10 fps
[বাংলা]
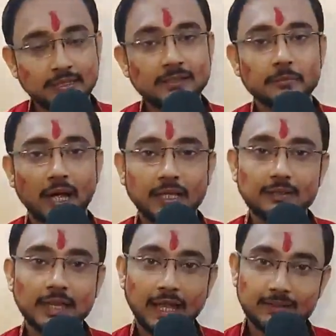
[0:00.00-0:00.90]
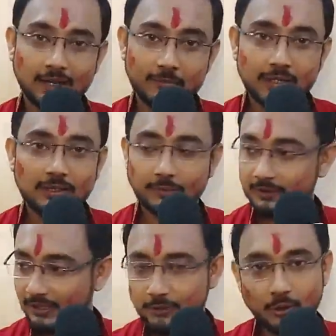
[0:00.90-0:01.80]
তিন ভাই এক জামাই
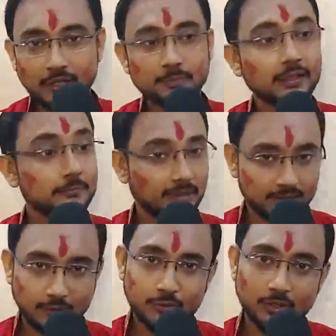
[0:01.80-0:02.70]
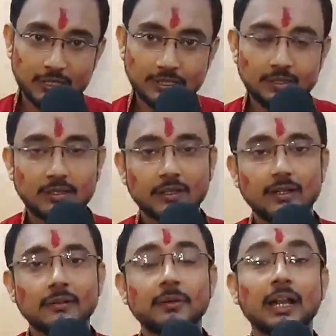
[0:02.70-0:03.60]
আমাদের এই ঘরে প্লাস বাচ্চাগুলো আছে
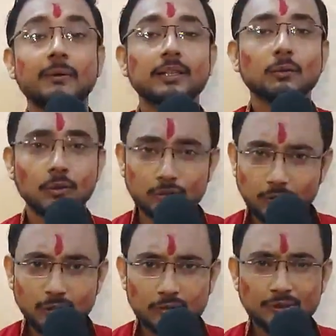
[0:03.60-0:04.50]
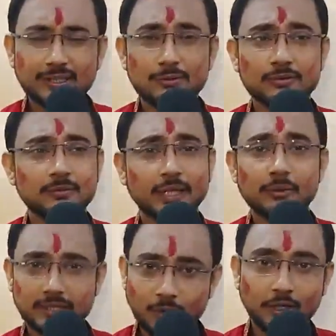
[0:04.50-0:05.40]
মানে আমাদের হৈহুল্লোর যদি কোনো
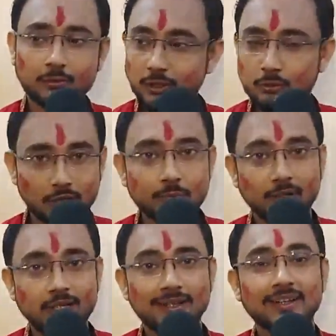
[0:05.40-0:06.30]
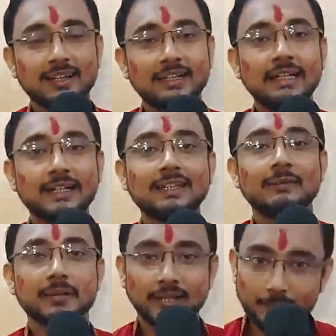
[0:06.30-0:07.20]
কেউ এসে হঠাৎ করে ঢুকে পড়ে এটা
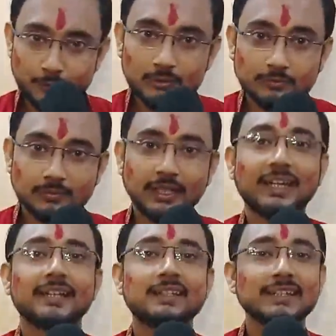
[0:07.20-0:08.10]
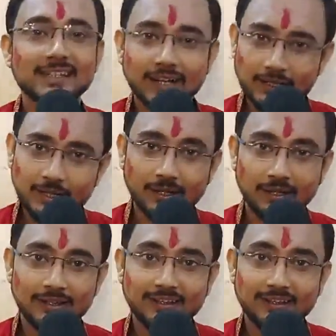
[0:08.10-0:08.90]
কি মেকআপ রুম নাকি এটা চিড়িয়াখানা